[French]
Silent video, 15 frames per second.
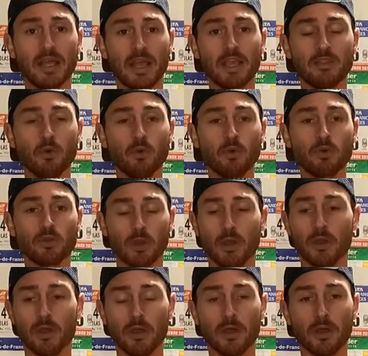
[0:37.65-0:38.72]
Et donc,
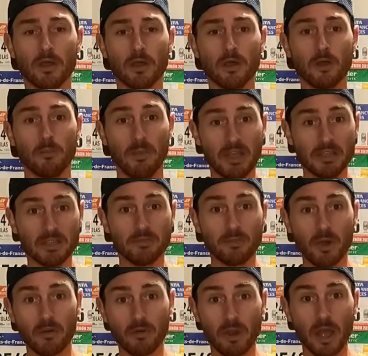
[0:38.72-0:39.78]
euh, bah, n'hésite
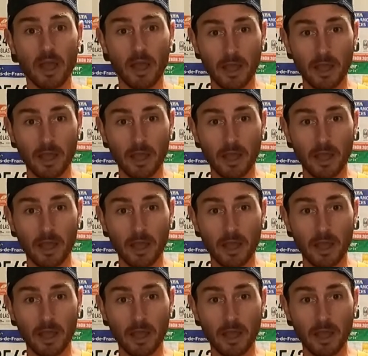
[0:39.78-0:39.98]
pas voilà,